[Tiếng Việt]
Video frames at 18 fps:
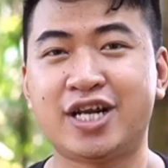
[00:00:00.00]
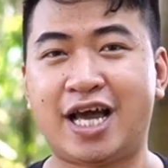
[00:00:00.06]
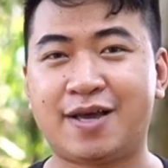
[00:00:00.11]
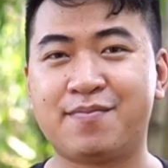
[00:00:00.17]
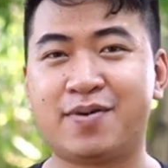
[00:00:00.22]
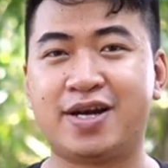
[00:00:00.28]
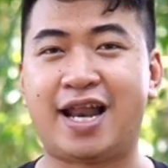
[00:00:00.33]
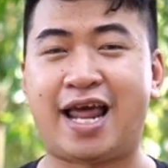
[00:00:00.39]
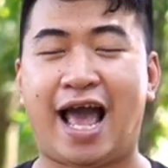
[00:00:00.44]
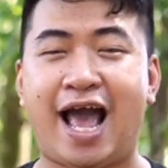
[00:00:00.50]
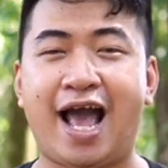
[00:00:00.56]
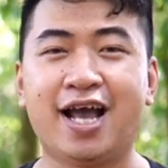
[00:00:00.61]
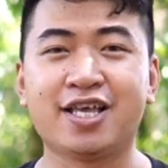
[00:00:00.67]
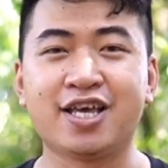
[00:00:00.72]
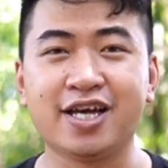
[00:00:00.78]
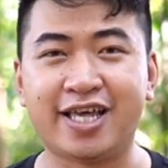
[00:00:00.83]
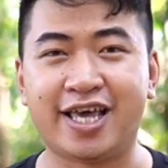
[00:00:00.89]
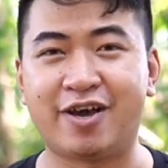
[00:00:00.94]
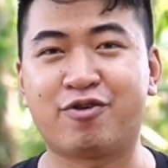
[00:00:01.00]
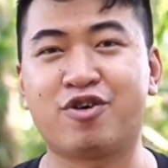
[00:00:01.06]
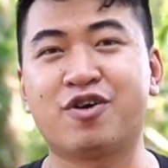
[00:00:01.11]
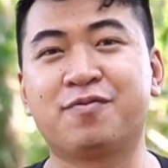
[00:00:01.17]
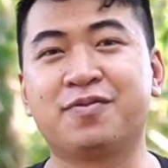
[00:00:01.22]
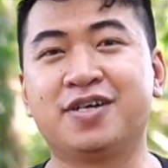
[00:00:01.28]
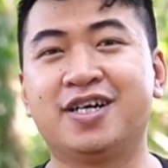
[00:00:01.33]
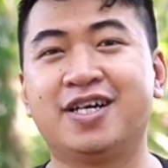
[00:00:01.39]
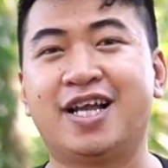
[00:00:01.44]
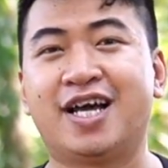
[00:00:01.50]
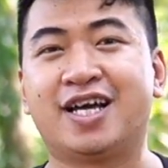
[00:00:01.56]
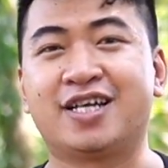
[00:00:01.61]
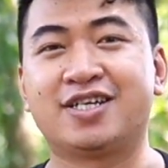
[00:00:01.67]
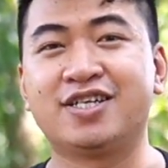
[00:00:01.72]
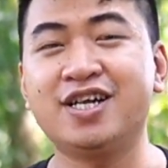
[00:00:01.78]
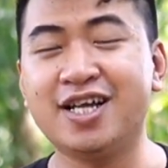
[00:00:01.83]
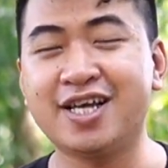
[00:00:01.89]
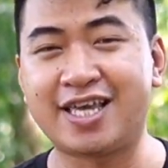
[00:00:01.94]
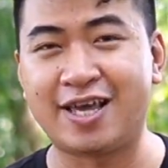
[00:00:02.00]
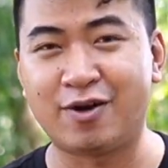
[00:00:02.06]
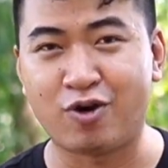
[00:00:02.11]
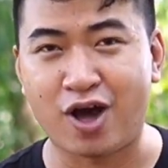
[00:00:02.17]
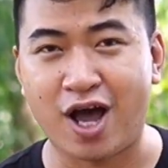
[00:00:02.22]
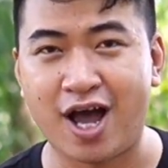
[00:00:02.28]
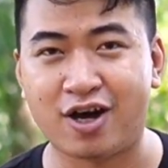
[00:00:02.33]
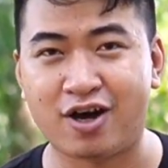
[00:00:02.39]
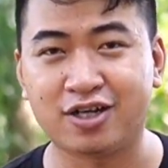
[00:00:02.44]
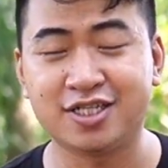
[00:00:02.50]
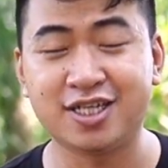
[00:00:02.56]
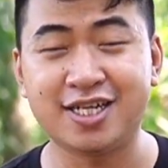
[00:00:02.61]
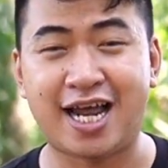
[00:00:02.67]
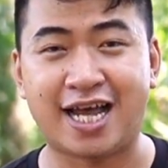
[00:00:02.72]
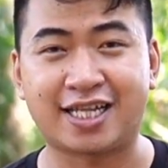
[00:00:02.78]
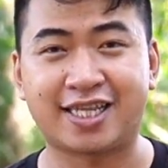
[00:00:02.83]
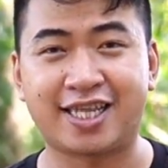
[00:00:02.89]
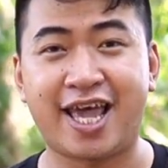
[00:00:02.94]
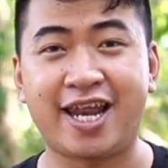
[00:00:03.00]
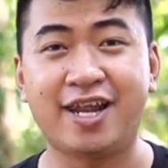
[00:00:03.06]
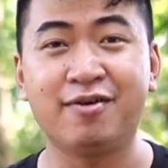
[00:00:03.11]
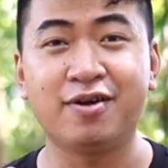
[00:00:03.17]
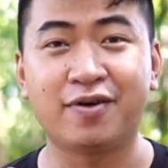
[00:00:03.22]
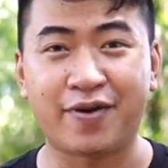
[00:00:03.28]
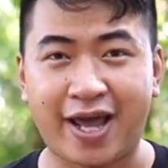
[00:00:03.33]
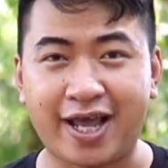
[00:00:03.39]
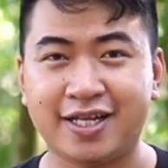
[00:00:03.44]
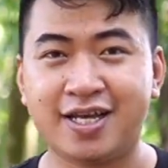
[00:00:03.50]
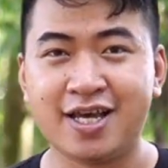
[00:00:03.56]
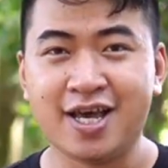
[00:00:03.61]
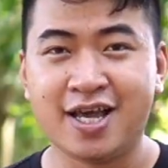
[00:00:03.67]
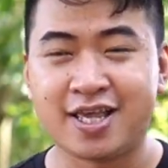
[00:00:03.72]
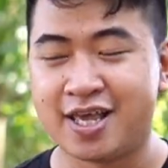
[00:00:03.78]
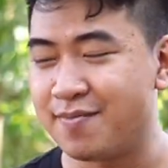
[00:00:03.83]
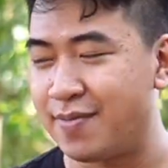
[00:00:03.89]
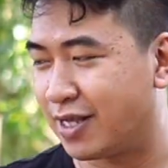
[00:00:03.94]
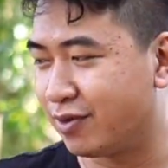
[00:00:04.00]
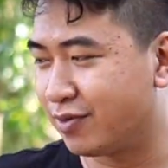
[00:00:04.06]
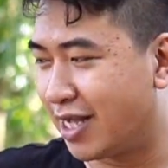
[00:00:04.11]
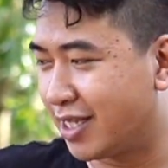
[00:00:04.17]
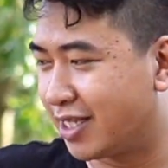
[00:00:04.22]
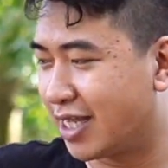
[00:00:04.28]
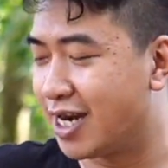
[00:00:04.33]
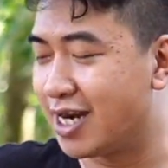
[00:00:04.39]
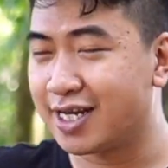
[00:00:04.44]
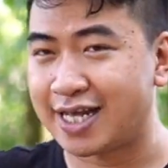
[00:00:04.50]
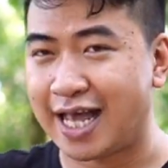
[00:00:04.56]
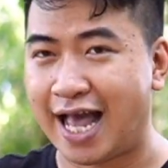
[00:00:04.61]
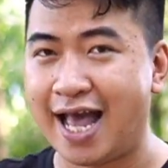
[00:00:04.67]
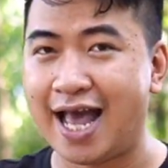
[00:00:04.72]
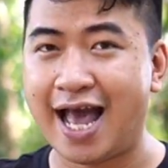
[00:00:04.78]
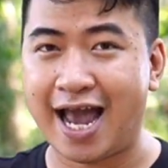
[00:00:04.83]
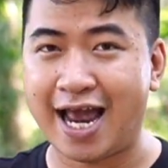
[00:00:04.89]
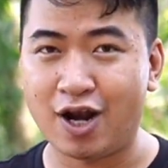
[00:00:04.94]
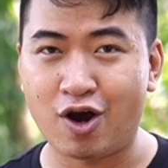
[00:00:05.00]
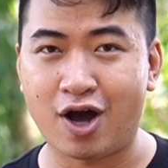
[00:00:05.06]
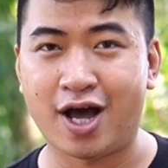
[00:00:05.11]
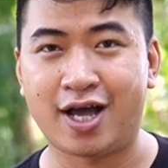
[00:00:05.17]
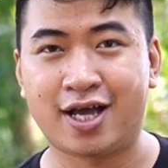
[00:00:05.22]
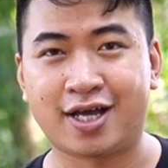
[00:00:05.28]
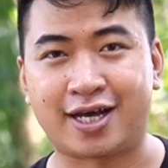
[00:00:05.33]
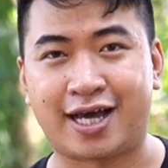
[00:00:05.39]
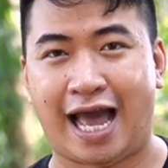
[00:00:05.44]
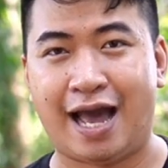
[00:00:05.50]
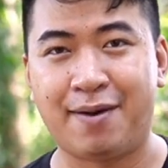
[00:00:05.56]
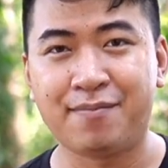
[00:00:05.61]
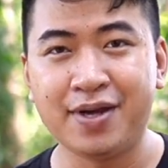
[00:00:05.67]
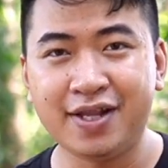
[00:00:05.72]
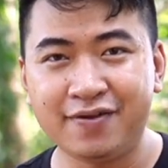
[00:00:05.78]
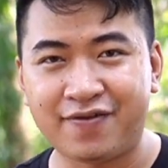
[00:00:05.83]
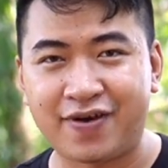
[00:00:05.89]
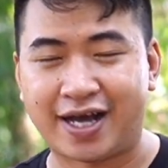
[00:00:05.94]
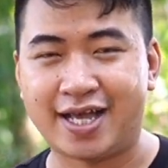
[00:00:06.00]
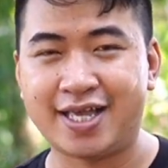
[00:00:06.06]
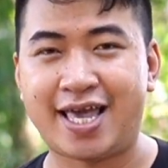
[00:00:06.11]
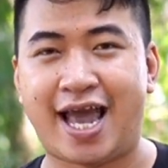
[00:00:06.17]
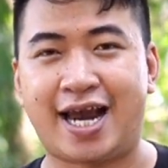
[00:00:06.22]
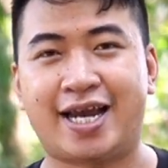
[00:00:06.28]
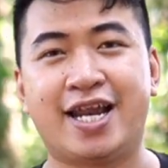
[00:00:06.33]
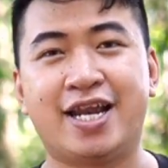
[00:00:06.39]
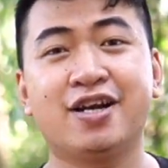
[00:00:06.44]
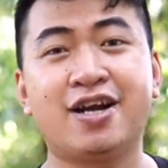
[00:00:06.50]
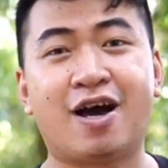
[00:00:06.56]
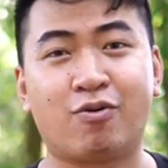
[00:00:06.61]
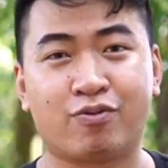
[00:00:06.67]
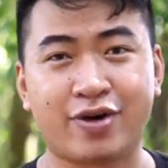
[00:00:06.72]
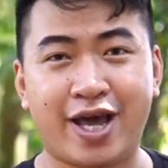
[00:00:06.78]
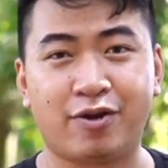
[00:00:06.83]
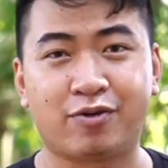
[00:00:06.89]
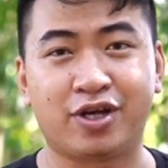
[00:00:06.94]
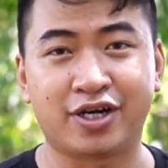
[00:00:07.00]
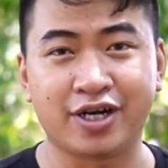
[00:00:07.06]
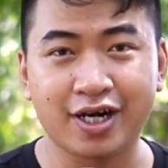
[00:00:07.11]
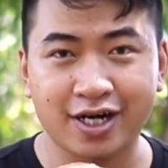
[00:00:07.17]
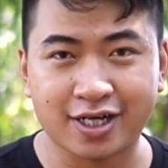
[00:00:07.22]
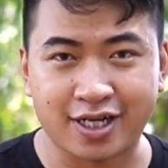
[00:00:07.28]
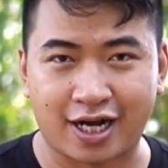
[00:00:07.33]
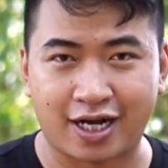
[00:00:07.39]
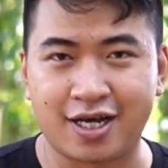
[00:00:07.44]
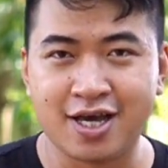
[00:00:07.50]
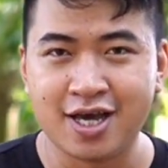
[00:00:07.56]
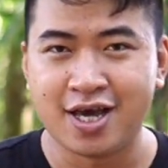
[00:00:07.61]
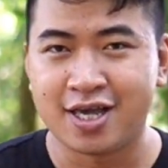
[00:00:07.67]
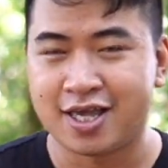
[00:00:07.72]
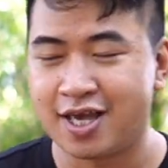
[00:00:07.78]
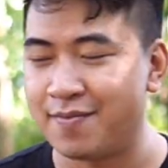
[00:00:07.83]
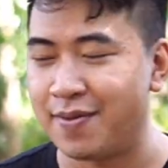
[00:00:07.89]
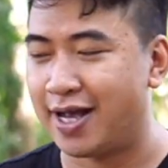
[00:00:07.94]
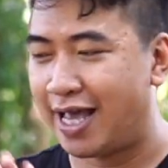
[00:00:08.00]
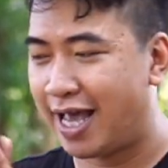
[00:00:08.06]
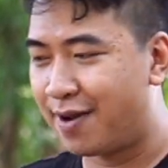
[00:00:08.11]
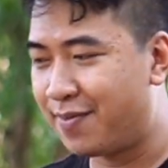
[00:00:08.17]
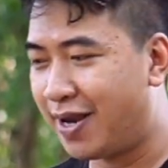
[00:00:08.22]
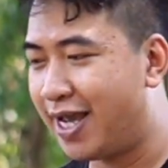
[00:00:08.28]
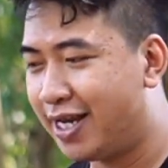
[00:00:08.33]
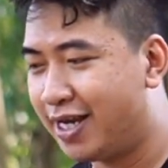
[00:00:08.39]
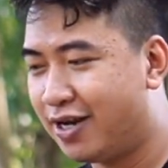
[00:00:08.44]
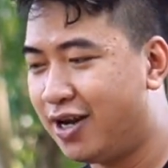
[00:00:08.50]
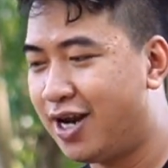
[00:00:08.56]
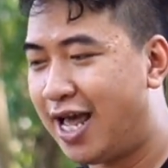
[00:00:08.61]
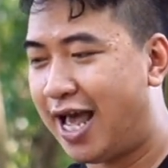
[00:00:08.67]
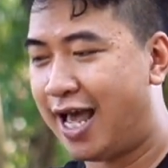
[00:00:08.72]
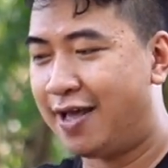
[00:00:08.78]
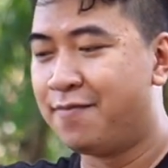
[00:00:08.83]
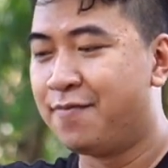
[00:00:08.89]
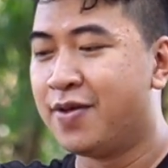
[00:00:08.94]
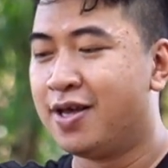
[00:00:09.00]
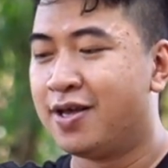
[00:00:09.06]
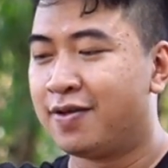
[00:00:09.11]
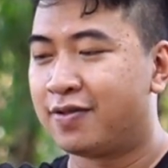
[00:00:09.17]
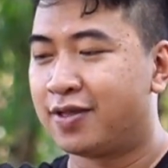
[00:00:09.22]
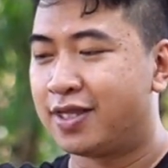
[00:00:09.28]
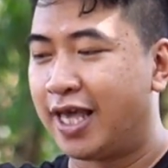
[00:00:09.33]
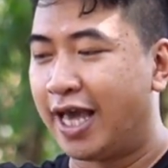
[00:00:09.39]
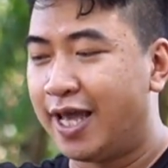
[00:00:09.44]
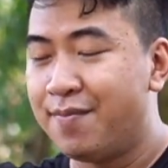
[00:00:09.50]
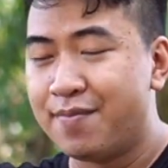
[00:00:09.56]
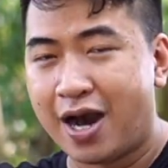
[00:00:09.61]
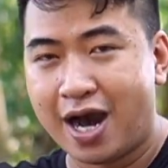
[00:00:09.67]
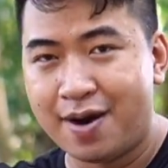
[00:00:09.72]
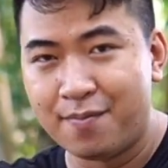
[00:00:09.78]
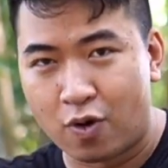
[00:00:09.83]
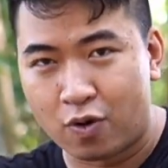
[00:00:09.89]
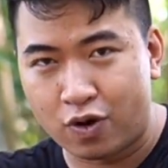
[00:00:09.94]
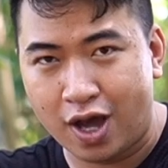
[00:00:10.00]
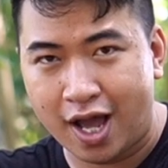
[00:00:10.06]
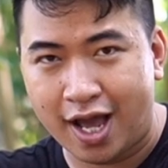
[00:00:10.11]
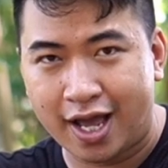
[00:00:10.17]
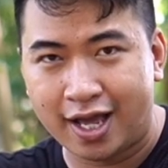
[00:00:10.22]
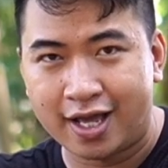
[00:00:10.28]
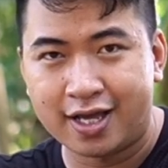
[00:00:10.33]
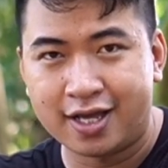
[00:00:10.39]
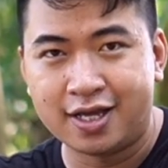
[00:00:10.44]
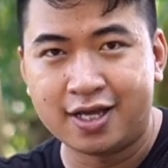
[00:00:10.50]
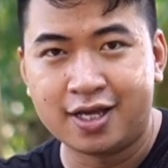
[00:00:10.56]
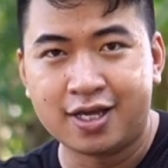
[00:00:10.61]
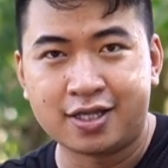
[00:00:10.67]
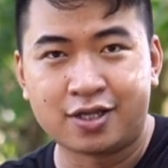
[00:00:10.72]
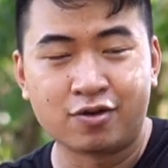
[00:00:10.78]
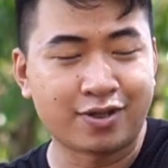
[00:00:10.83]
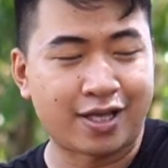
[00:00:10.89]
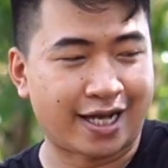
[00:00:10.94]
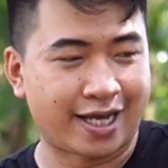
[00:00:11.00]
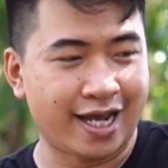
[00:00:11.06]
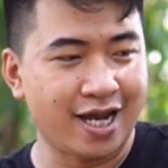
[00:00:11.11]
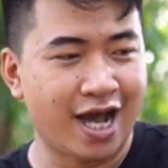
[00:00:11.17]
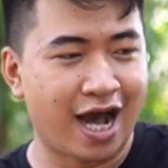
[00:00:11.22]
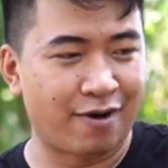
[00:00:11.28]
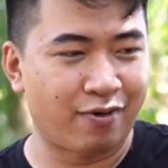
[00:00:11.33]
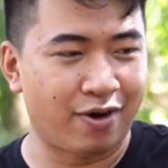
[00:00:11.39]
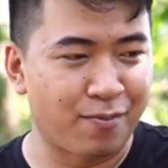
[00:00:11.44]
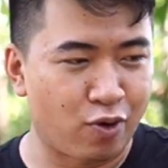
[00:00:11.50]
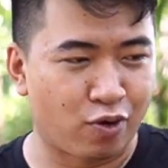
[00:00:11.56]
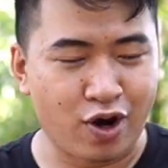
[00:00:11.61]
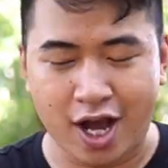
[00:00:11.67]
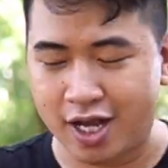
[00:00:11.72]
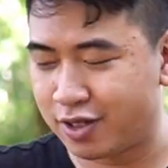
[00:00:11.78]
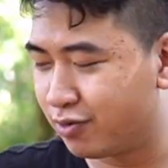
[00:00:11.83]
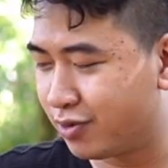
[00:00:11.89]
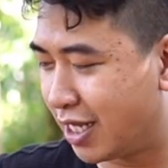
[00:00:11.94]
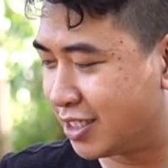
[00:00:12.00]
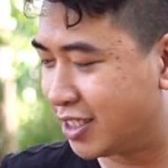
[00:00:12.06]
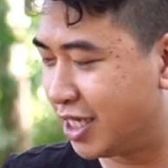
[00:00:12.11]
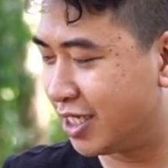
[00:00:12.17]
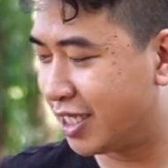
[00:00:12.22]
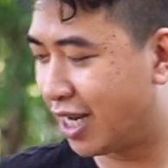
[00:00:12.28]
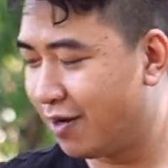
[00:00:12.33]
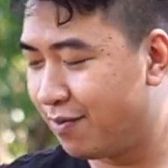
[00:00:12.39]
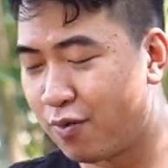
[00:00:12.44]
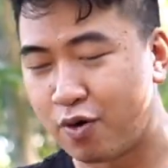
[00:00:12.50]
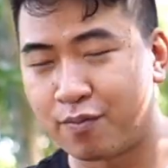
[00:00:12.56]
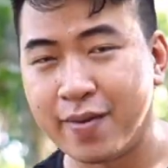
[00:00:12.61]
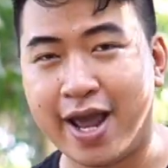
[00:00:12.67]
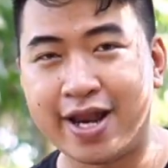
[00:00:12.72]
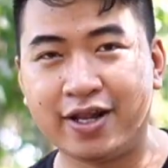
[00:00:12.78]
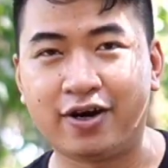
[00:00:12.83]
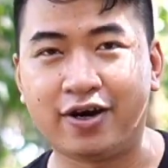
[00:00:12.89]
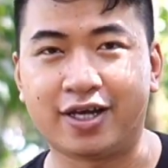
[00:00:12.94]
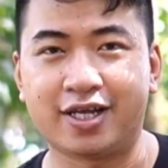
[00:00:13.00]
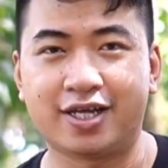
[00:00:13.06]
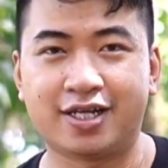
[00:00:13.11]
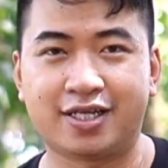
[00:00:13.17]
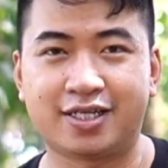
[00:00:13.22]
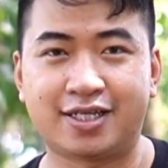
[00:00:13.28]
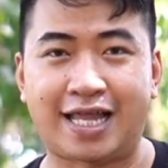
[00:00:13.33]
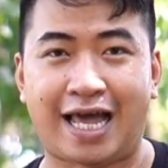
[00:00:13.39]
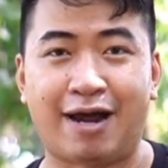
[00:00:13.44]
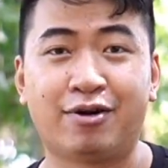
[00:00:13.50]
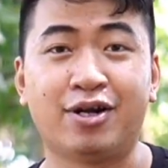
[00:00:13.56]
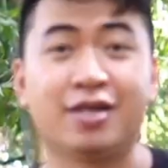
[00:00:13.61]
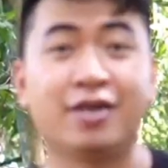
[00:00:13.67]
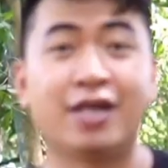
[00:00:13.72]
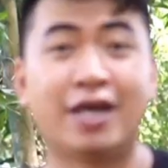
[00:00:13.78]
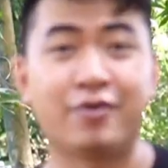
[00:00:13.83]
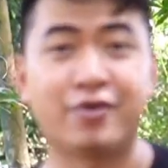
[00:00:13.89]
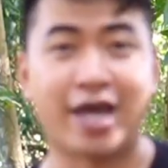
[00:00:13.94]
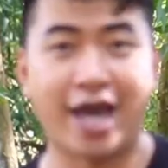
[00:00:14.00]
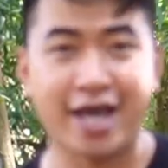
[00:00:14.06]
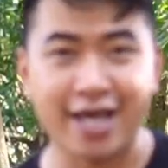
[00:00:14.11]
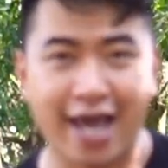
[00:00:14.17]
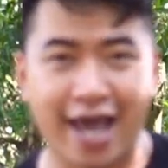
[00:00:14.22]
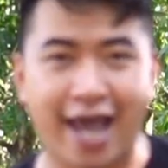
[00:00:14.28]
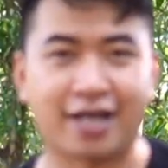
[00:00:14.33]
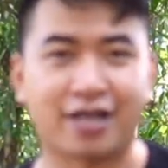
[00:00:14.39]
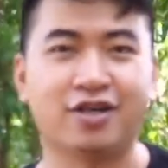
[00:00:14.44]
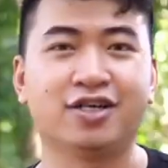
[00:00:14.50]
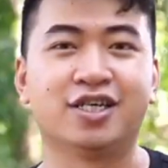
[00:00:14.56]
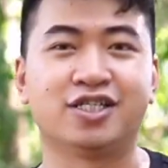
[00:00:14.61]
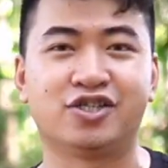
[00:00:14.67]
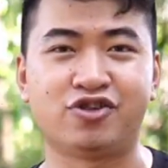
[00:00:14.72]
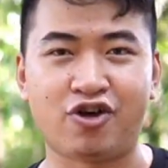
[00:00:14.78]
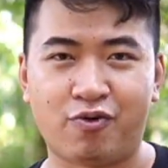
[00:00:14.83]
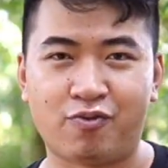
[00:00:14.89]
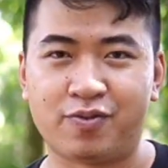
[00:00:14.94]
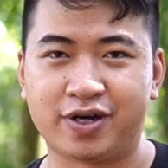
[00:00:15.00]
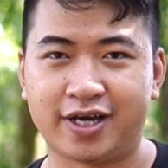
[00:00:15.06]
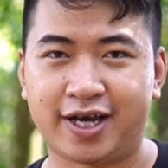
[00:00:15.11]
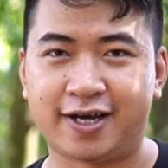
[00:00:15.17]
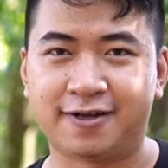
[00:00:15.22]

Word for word: đây mình đã giới thiệu cho mọi người là rất là nhiều loa có chức năng TWS nhưng mà chúng ta chỉnh cả hai loa cả mic và cả nhạc để nó đồng đều thì rất là cực nhưng mà ngày hôm nay đó là chỉ mở một loa chúng ta kết hợp qua một loa chúng ta chỉ chỉnh một bên thôi tạo nên điều dễ dàng cho người sử dụng mình ha